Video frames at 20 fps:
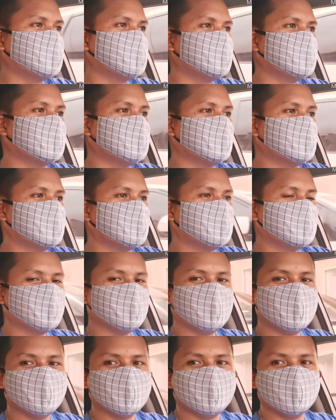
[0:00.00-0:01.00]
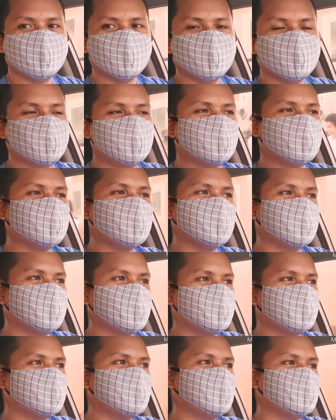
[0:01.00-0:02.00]
200 per square
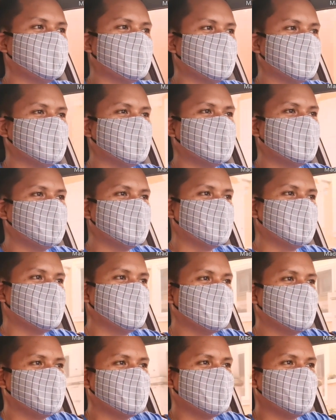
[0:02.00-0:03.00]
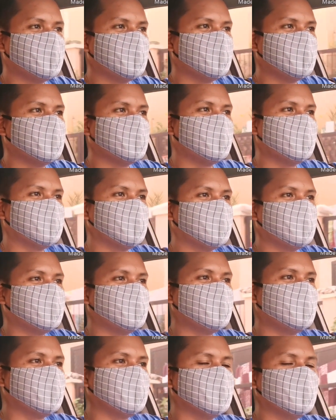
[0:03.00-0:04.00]
meters we ordered 9
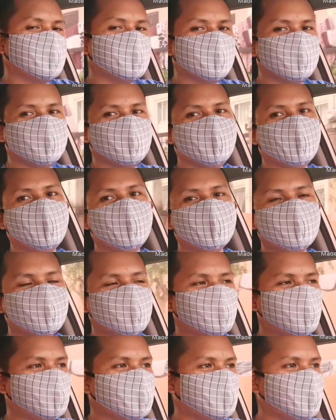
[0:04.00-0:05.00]
po yun